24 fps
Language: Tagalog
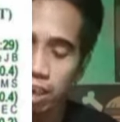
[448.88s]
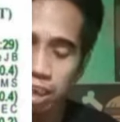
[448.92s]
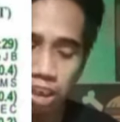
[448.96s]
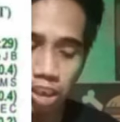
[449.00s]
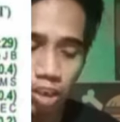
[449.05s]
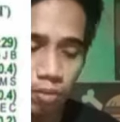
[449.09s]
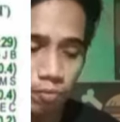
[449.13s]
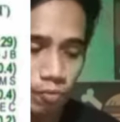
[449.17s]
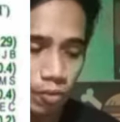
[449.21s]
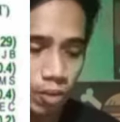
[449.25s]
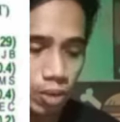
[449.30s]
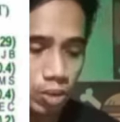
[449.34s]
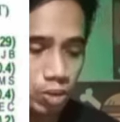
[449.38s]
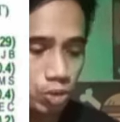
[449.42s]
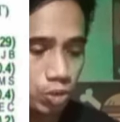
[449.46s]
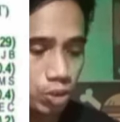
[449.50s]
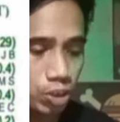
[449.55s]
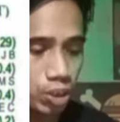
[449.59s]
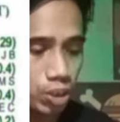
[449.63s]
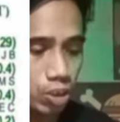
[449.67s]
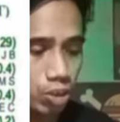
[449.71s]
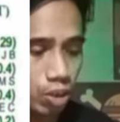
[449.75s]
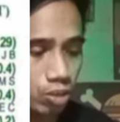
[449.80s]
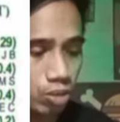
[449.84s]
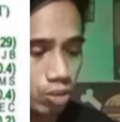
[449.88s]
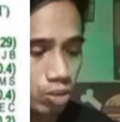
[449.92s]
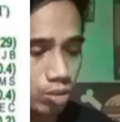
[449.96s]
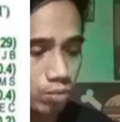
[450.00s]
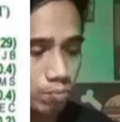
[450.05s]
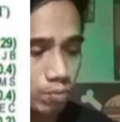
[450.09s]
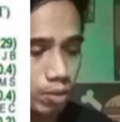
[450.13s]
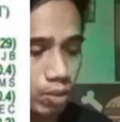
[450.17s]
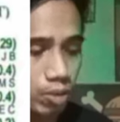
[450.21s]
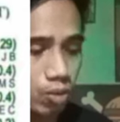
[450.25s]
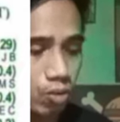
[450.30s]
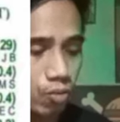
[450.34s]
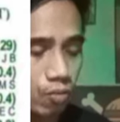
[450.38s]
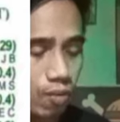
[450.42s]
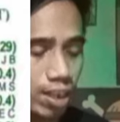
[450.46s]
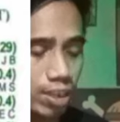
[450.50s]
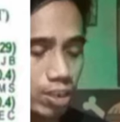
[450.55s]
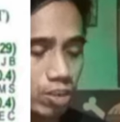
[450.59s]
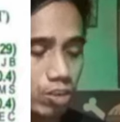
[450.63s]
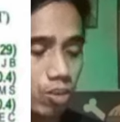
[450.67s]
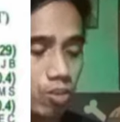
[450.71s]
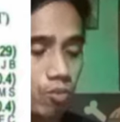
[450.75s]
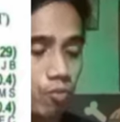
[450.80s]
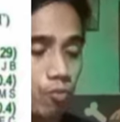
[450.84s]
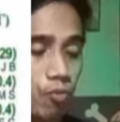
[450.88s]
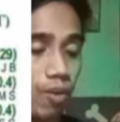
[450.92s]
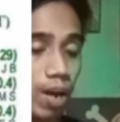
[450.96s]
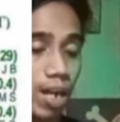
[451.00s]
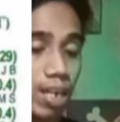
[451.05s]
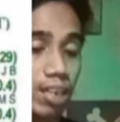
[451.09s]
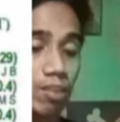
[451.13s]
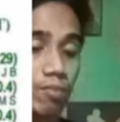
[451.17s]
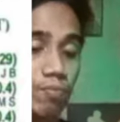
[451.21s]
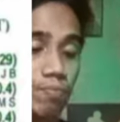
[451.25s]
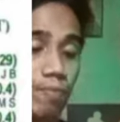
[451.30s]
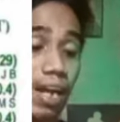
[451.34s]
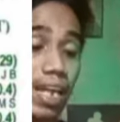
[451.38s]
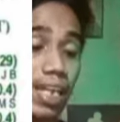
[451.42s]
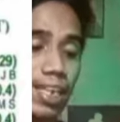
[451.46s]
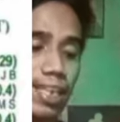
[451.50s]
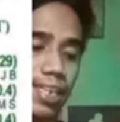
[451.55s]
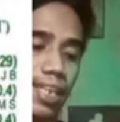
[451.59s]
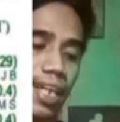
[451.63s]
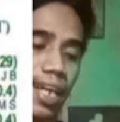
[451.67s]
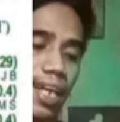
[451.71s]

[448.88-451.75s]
Dito first choice ko numero 4 Bright Mind.